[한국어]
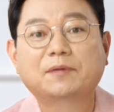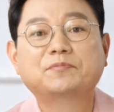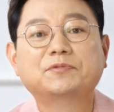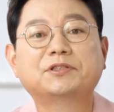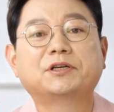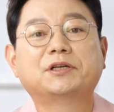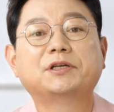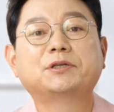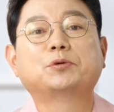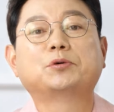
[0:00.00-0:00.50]

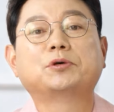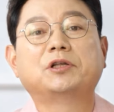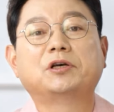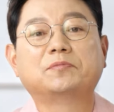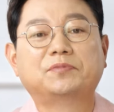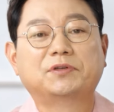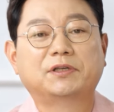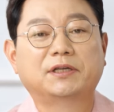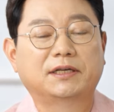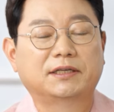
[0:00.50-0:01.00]
한문철의 초기
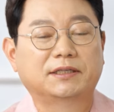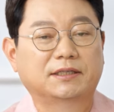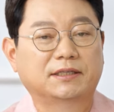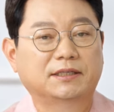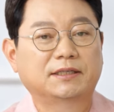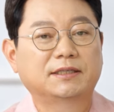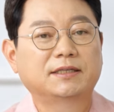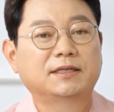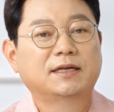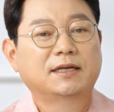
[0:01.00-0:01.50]
대응
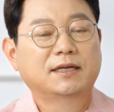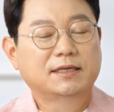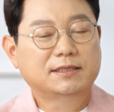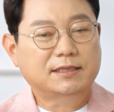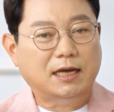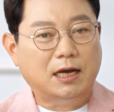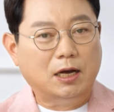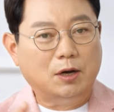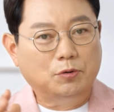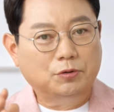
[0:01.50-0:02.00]
플랜은
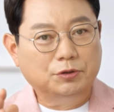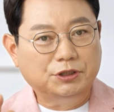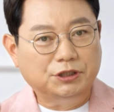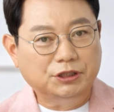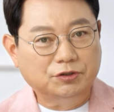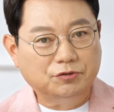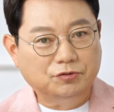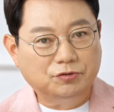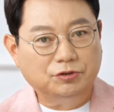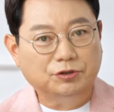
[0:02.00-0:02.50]
사고
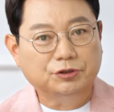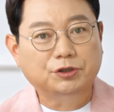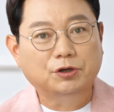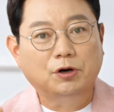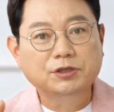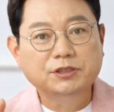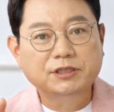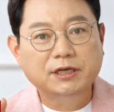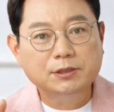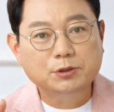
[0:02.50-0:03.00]
직후
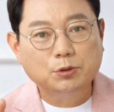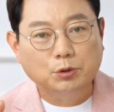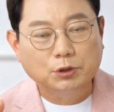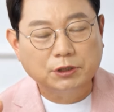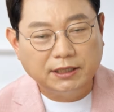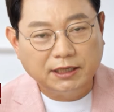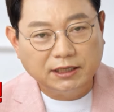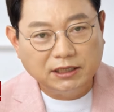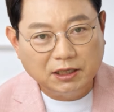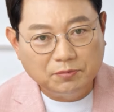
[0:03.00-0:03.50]
경찰
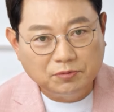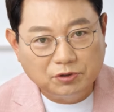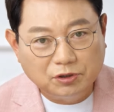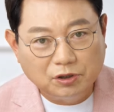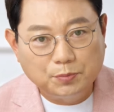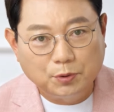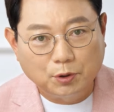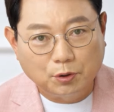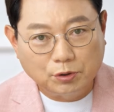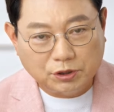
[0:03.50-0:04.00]
조사
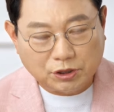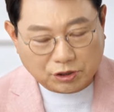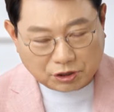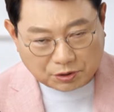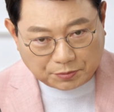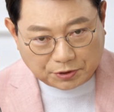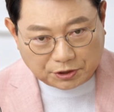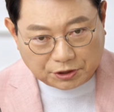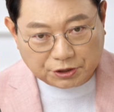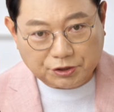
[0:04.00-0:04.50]
단계부터 변호사
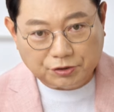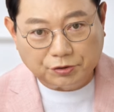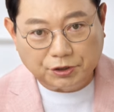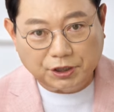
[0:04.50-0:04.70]
선임비를